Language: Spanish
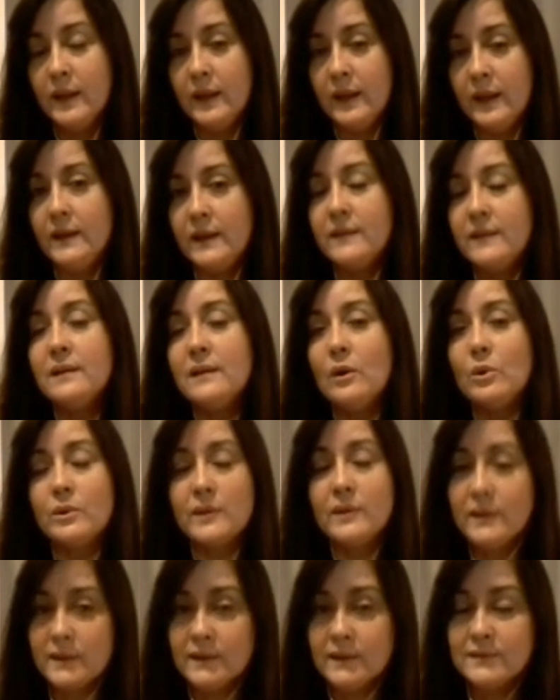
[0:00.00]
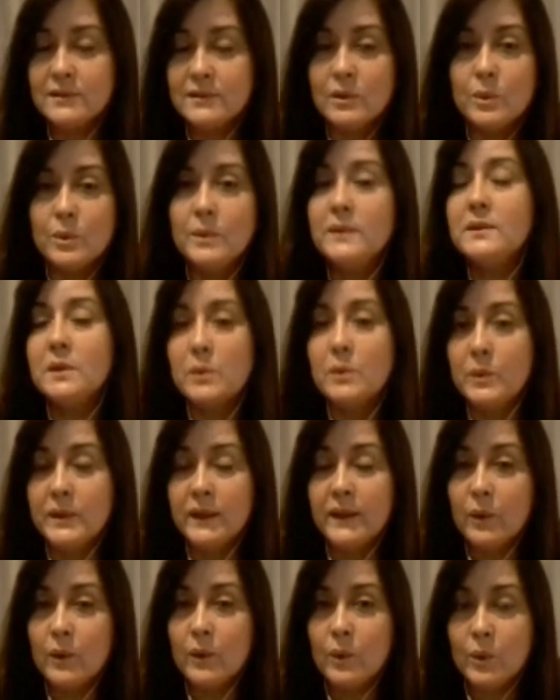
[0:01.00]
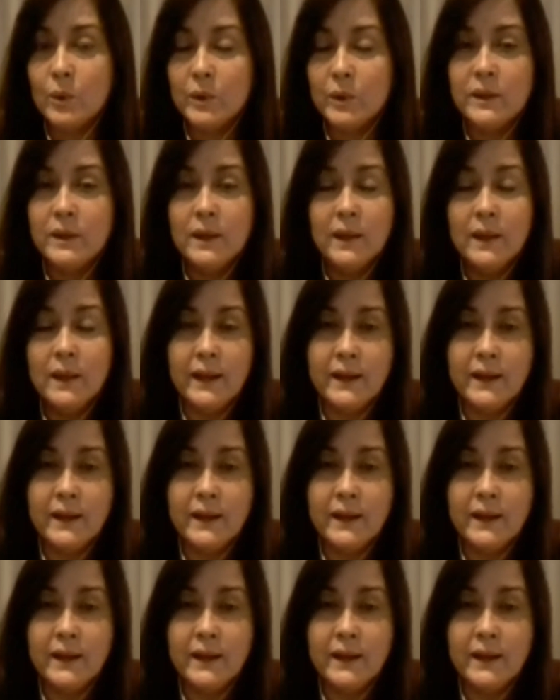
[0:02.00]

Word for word: en esta orden que ha sido distribuida hoy,